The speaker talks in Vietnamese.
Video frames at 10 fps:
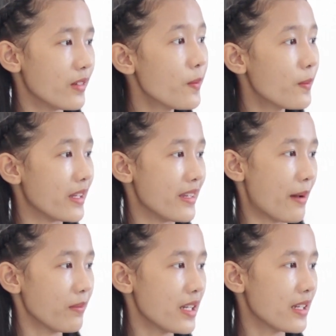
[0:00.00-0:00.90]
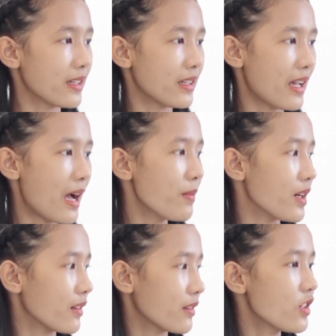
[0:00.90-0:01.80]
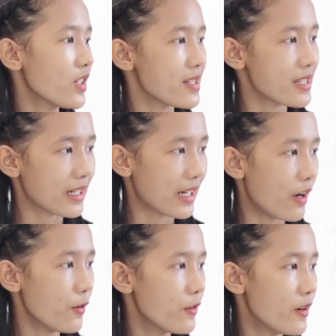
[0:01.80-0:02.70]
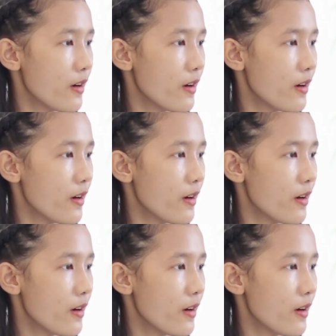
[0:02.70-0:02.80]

giúp mình giảm đi áp lực đứng trên sân khấu